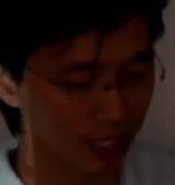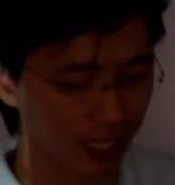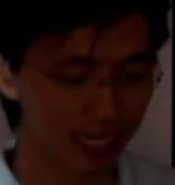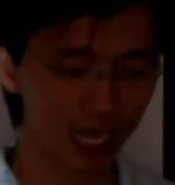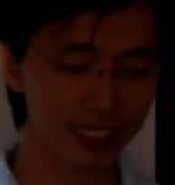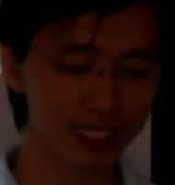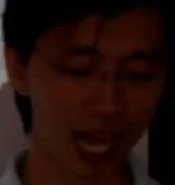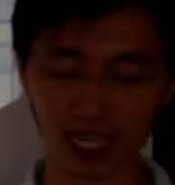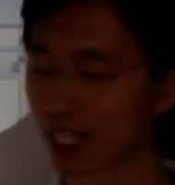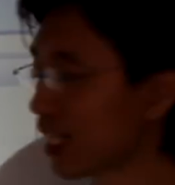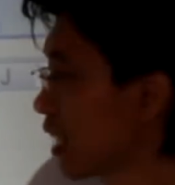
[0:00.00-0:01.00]
ในการตัด
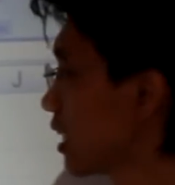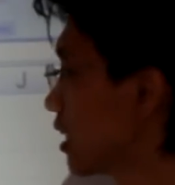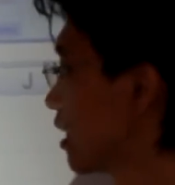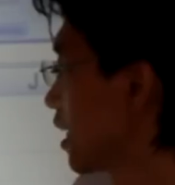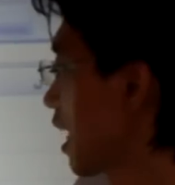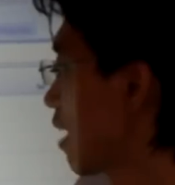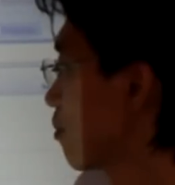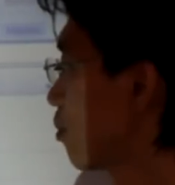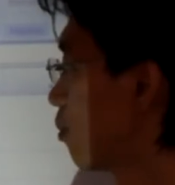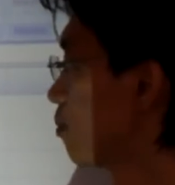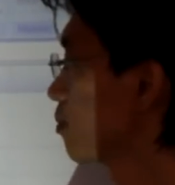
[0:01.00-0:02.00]
นั้นเนี่ยนะครับ
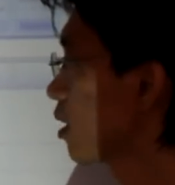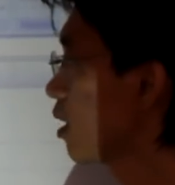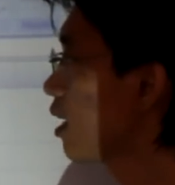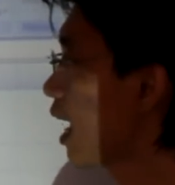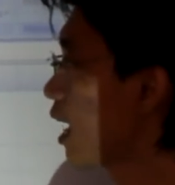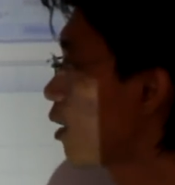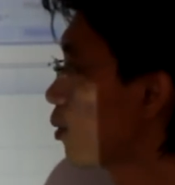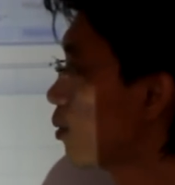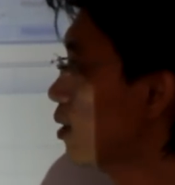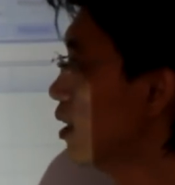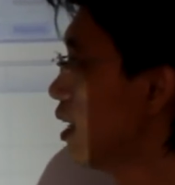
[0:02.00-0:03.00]
ผมก็เอา
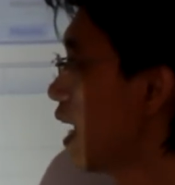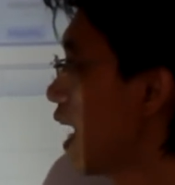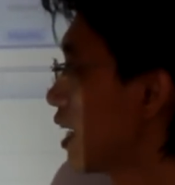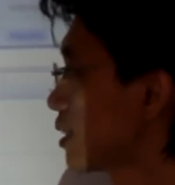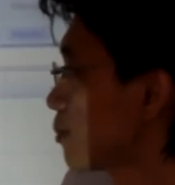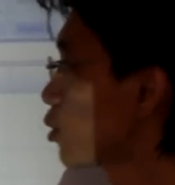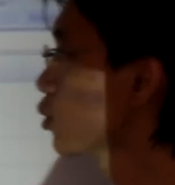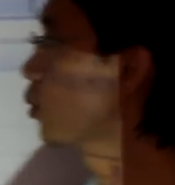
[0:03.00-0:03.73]
จำนวนตัวอัก